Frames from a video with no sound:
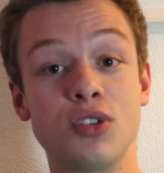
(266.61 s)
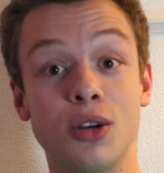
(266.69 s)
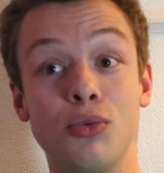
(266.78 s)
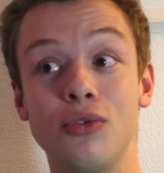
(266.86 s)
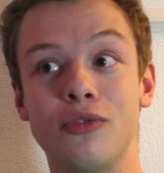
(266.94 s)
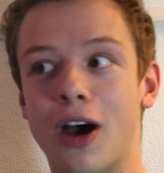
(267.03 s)
J'ai
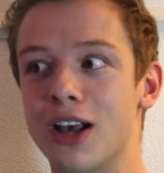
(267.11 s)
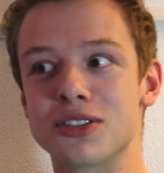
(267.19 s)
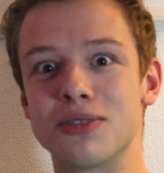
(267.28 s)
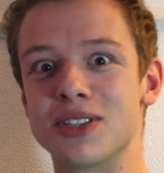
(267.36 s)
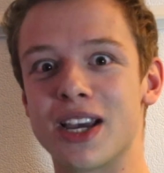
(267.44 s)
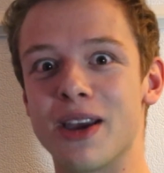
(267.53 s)
lu une phrase
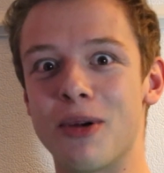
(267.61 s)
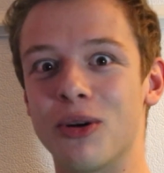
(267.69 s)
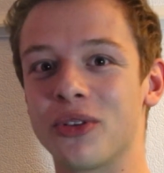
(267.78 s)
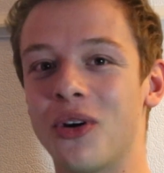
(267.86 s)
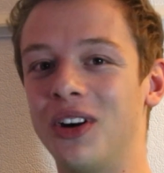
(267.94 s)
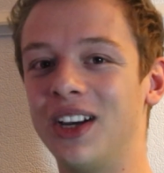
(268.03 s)
comme ça il y a pas
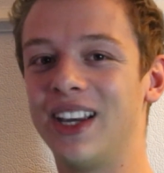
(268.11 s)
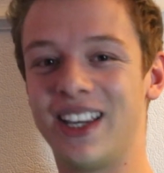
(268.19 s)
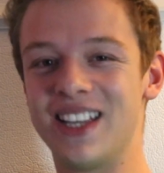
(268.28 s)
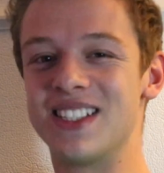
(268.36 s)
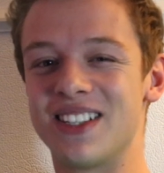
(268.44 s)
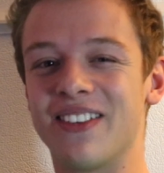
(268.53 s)
longtemps
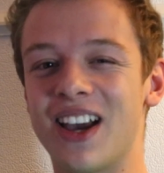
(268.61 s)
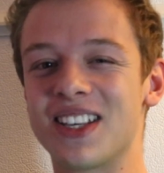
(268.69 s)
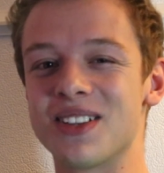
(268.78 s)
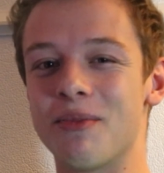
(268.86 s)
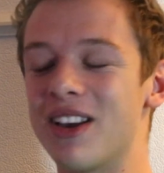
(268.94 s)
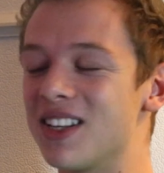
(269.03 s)
et c'est vrai que
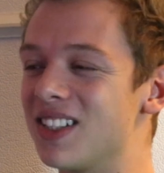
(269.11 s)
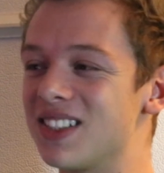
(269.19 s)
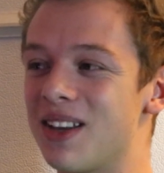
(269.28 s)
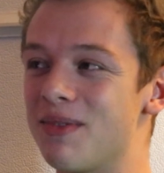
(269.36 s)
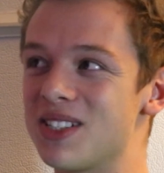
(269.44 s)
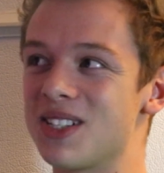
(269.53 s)
ça,
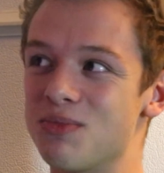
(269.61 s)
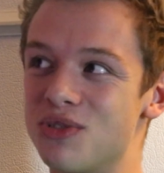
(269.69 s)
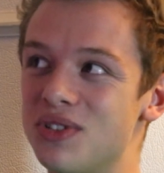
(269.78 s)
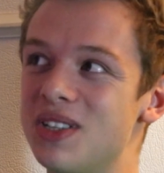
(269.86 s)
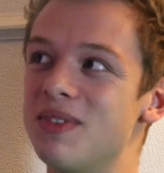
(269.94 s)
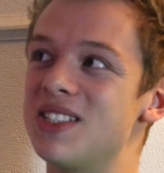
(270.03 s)
ça, je me
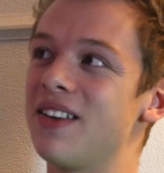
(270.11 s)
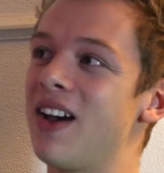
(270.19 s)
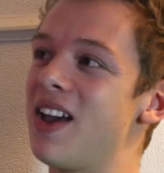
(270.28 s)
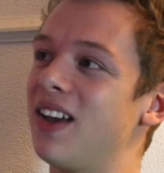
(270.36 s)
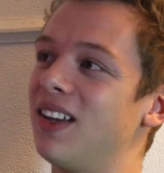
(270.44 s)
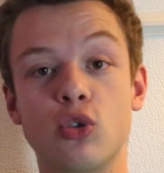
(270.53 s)
suis dit, mais c'est vrai.